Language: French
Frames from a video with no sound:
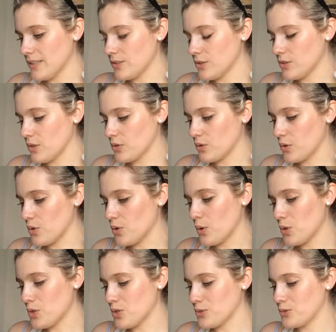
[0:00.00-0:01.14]
intense entre le
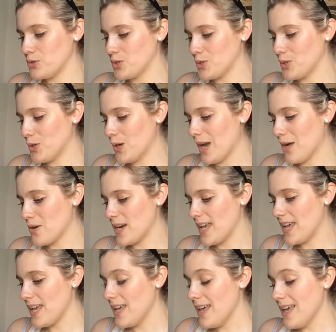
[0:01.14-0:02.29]
croquant du chocolat au
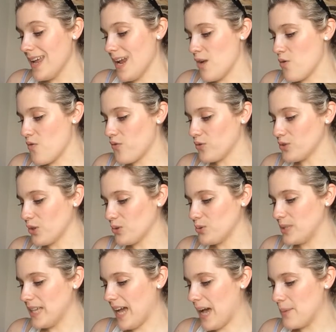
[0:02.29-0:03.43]
lait et le fondant
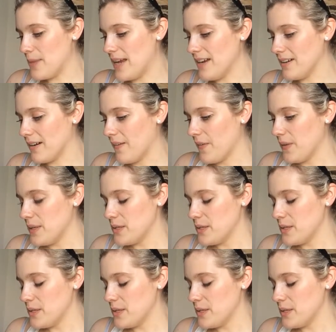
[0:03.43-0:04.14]
du caramel.